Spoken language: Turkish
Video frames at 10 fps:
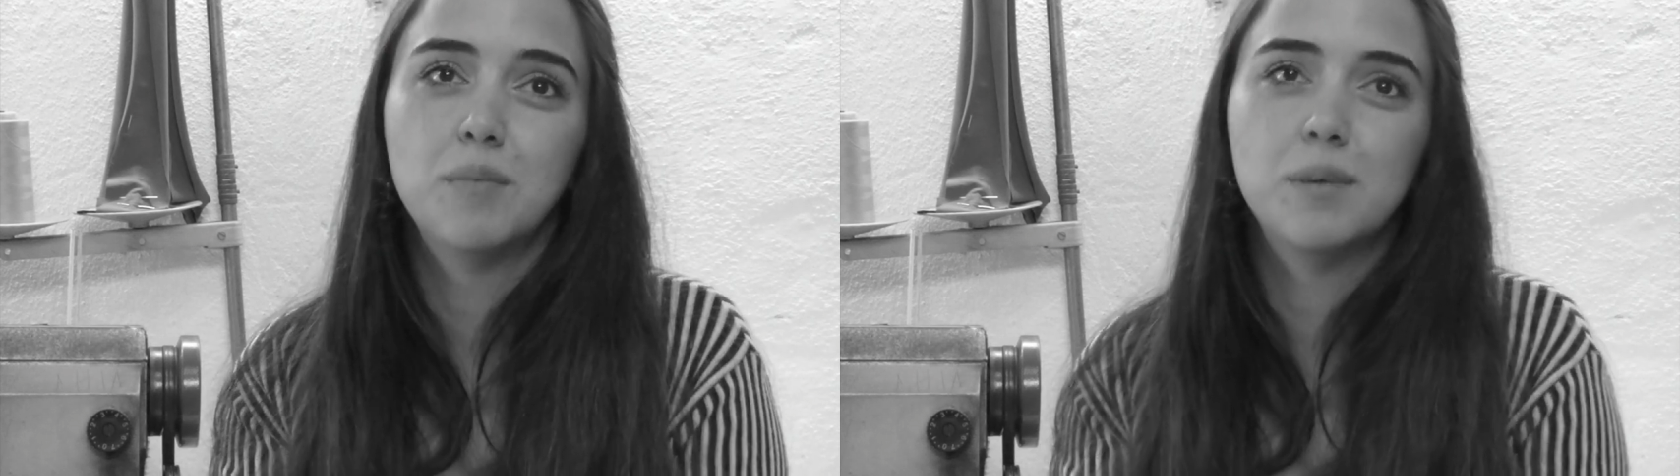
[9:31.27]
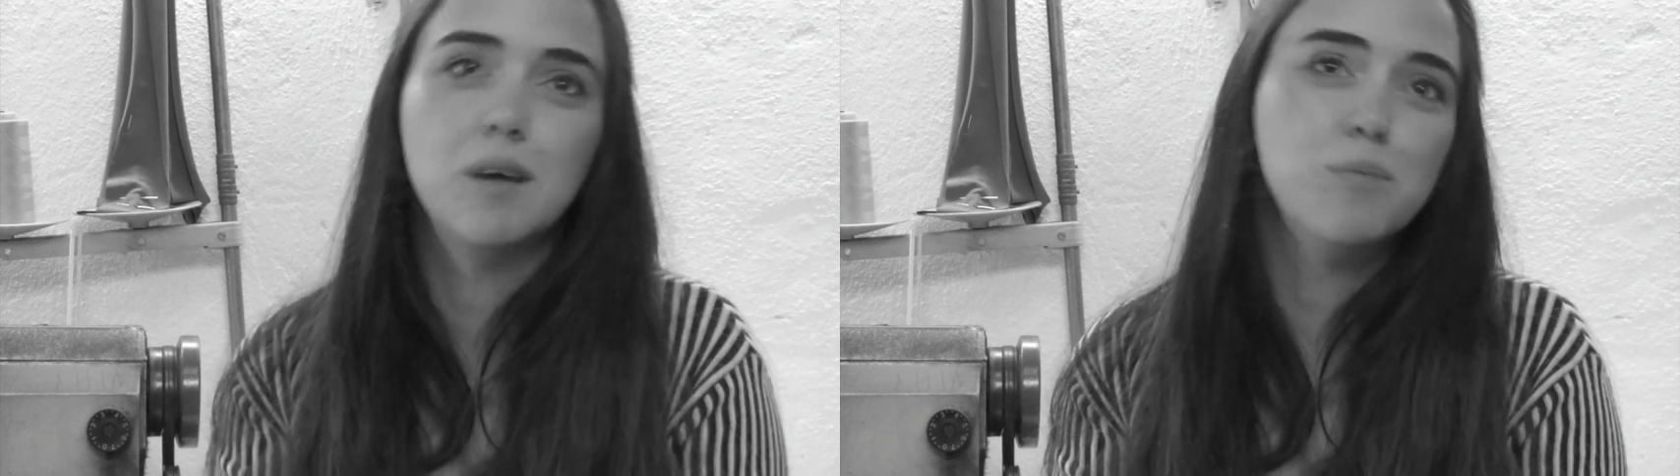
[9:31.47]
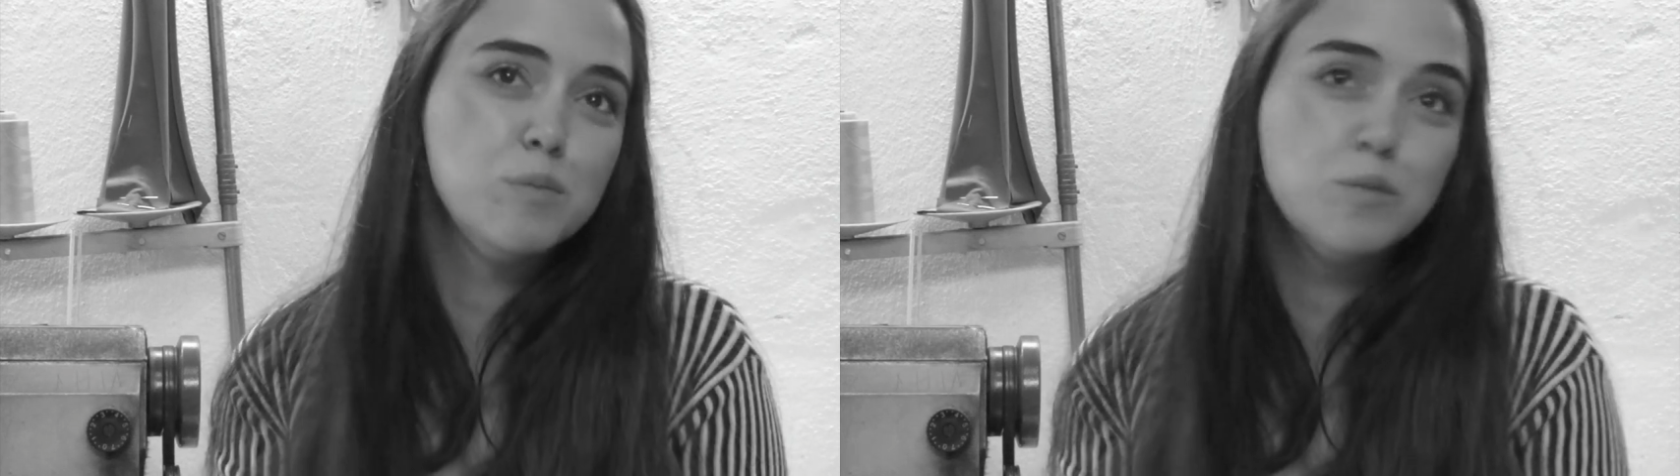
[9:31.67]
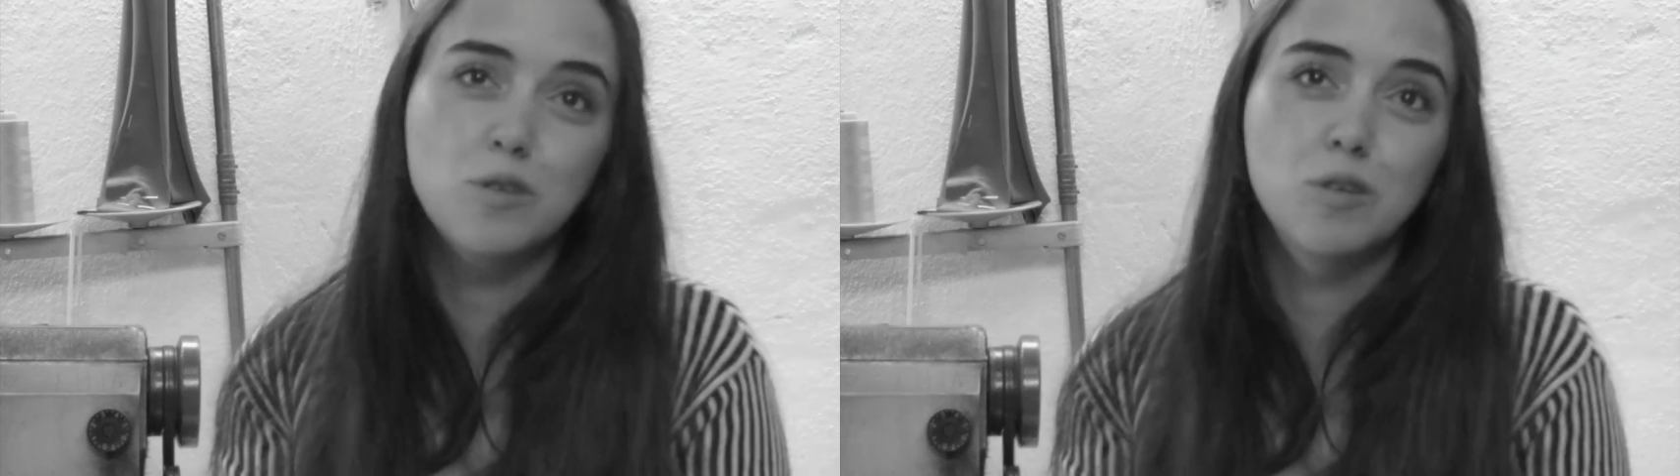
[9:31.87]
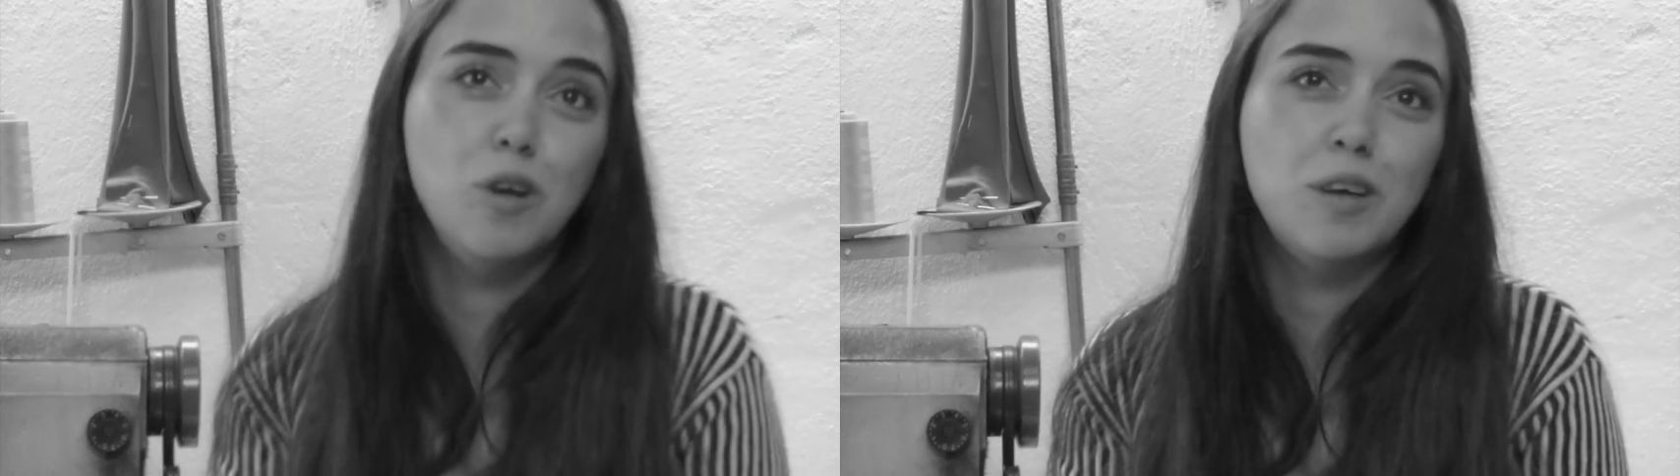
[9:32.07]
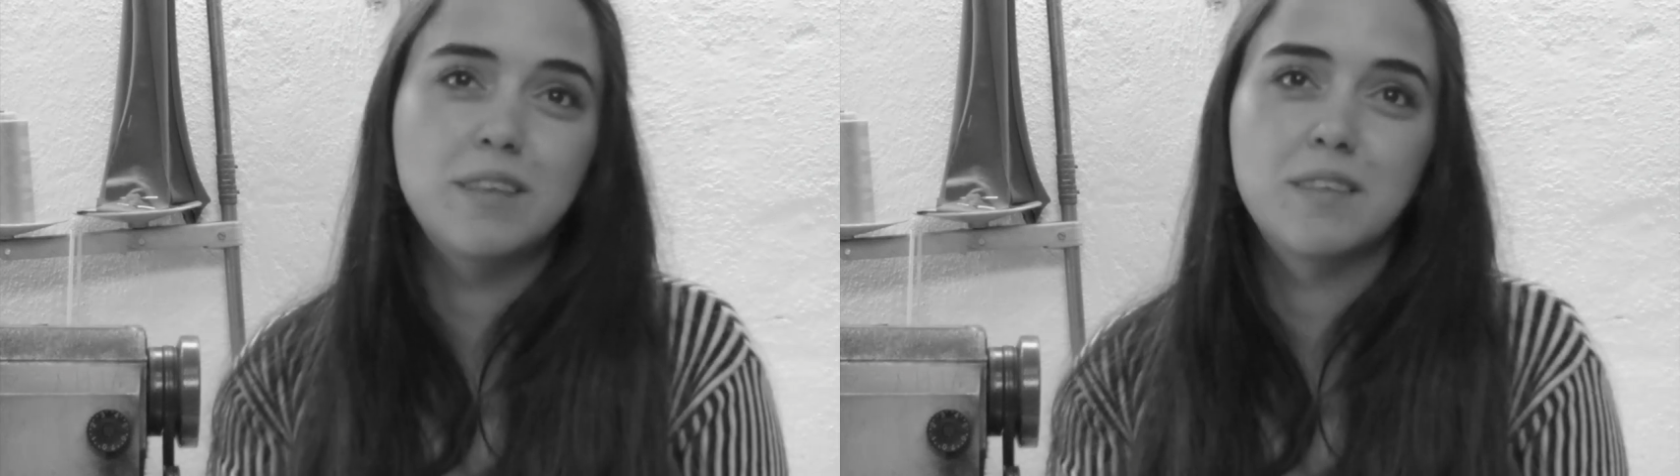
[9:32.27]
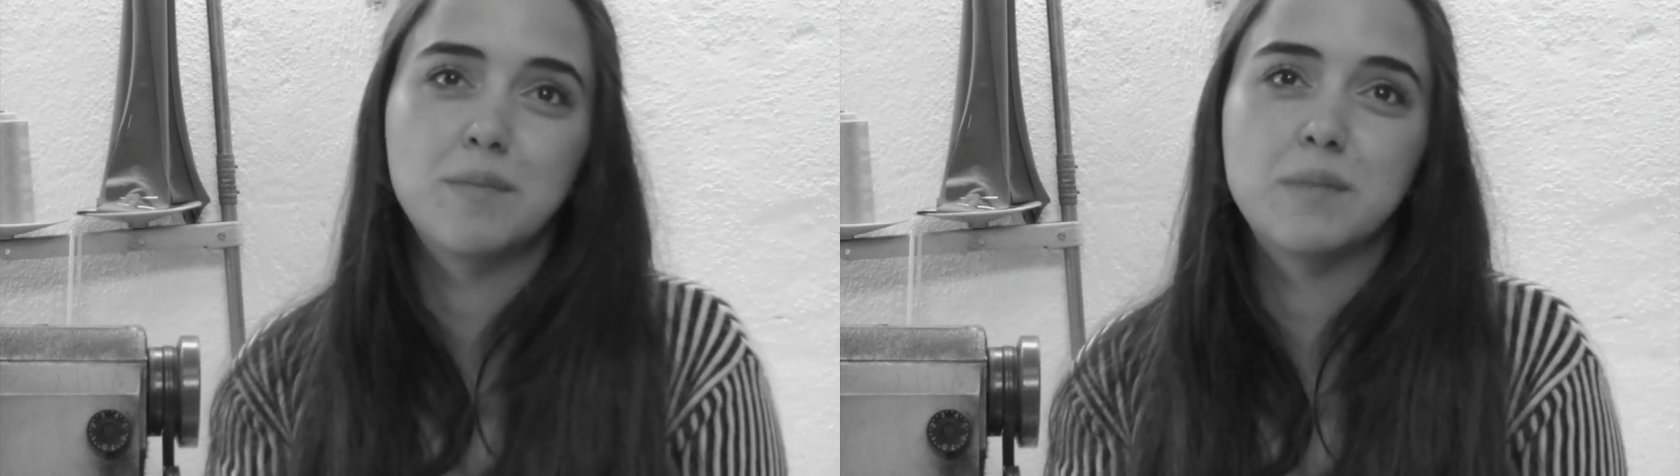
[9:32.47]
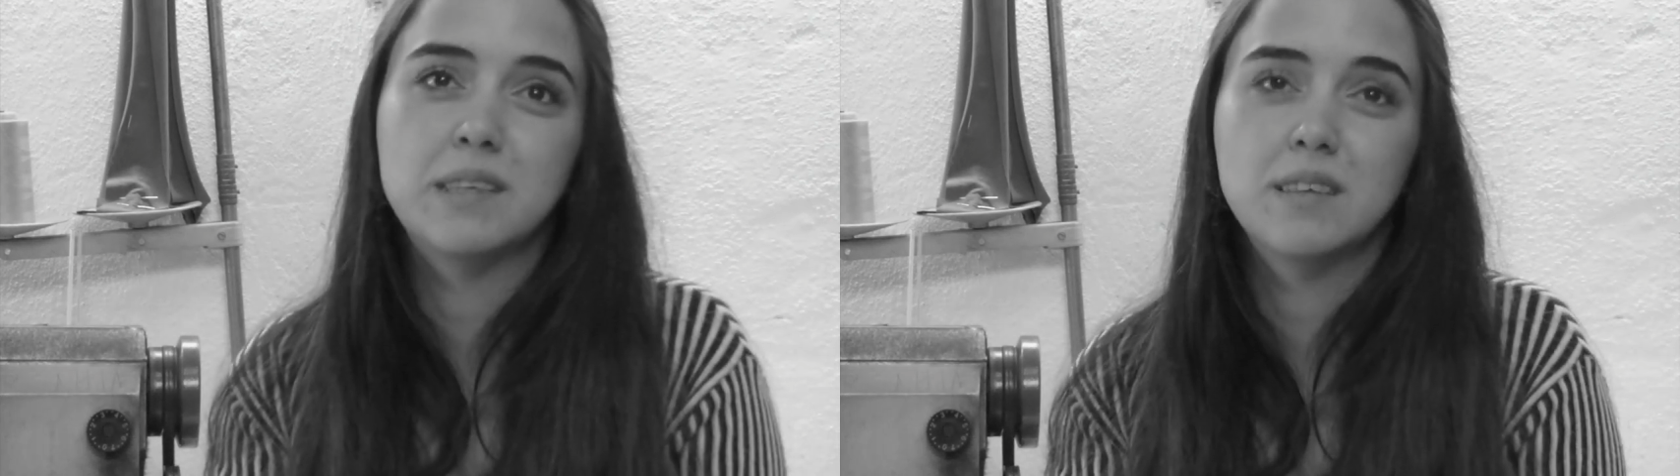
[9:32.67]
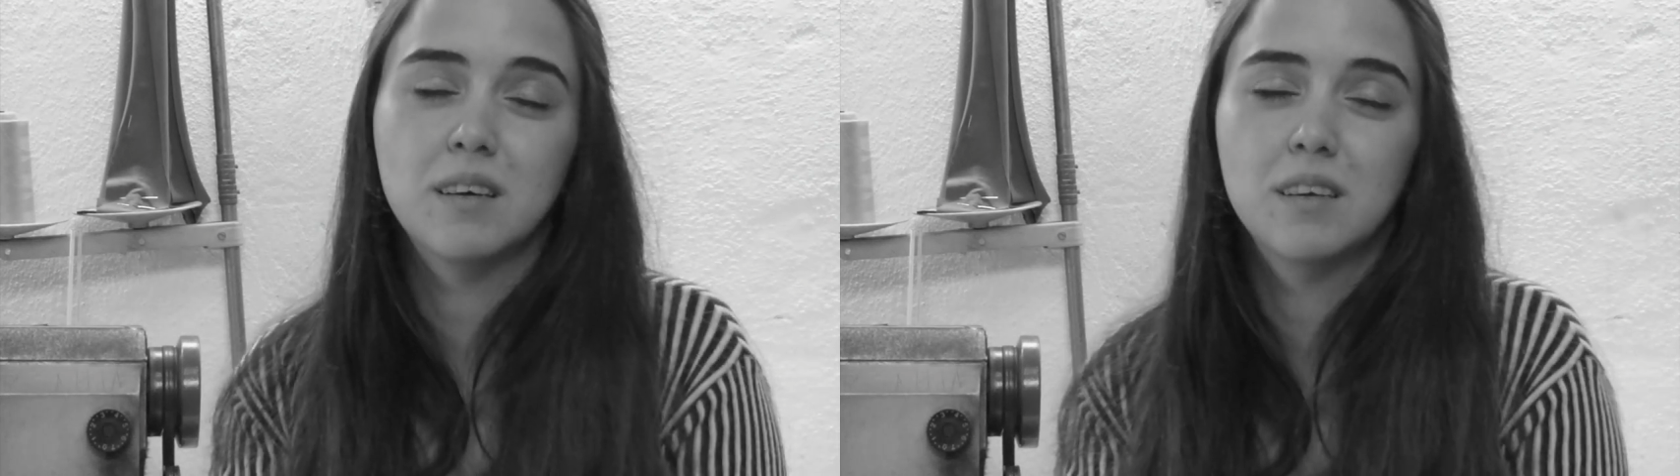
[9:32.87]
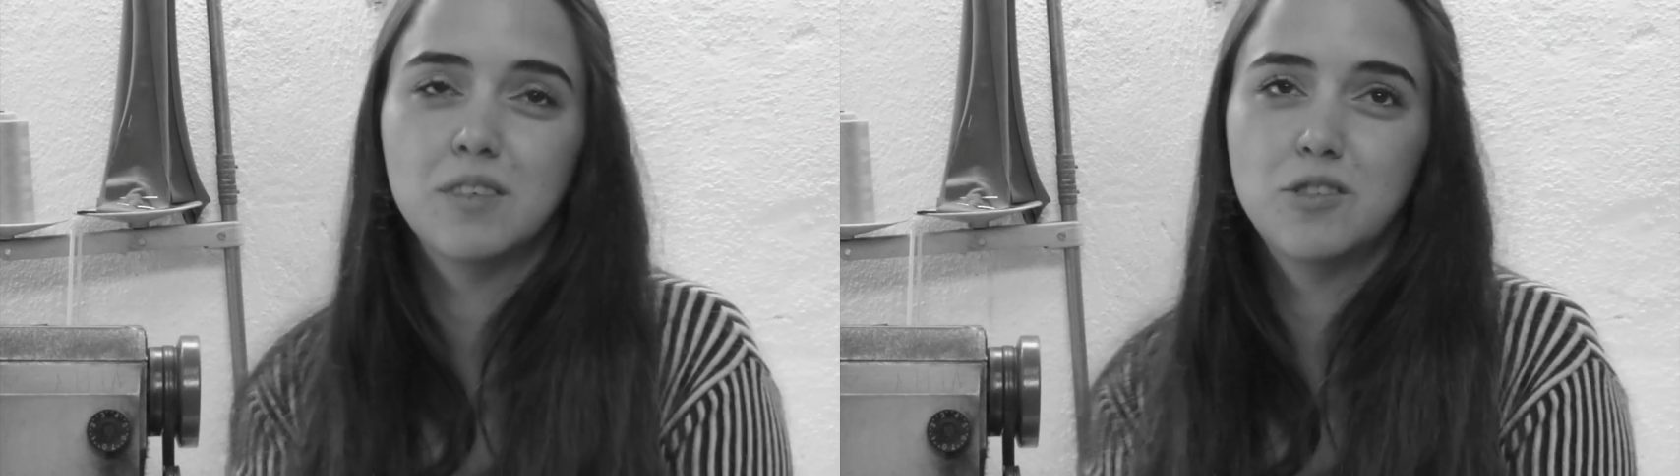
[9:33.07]
Bir kapımız oluyor gittiğimizde
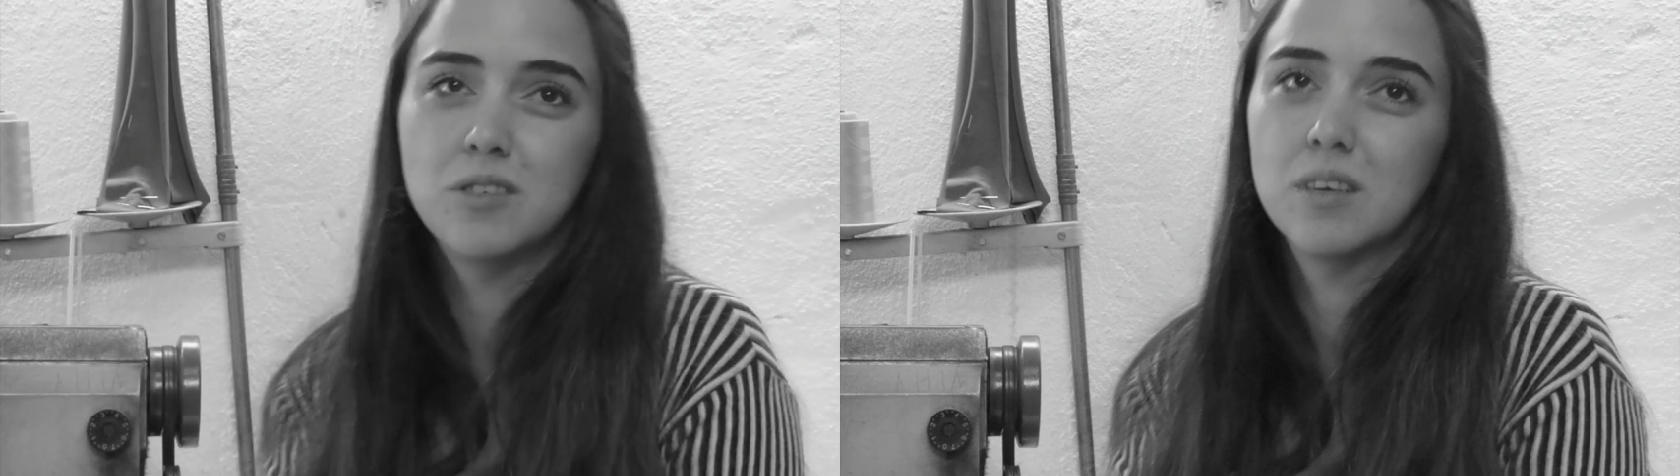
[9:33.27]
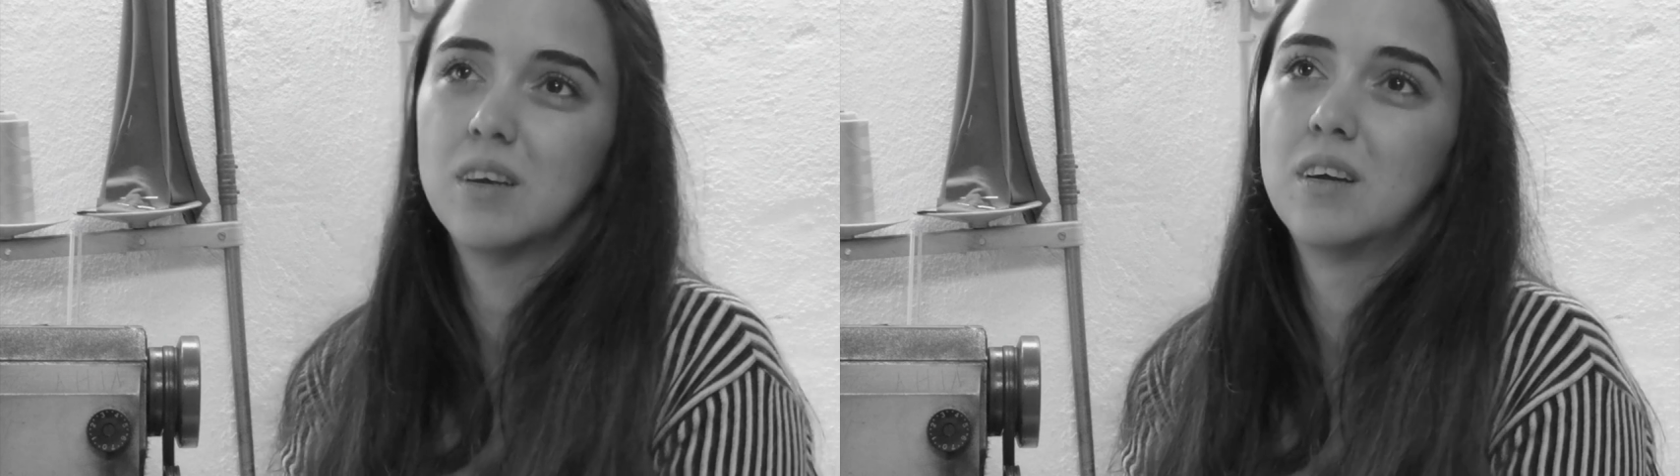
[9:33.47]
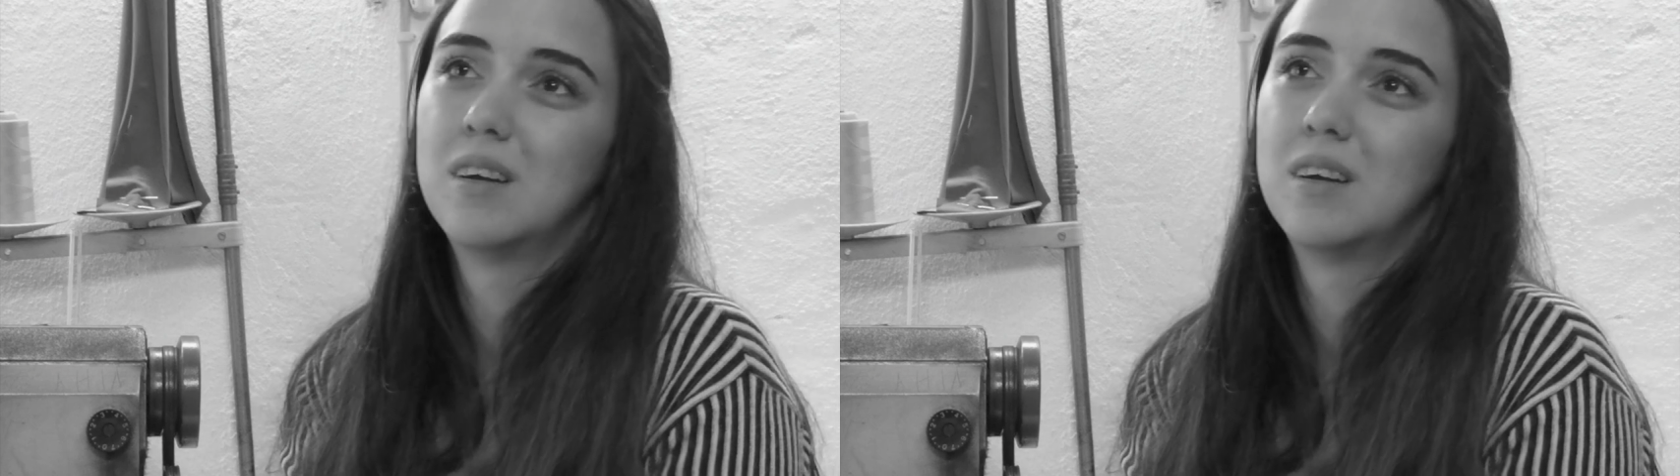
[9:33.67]
işte.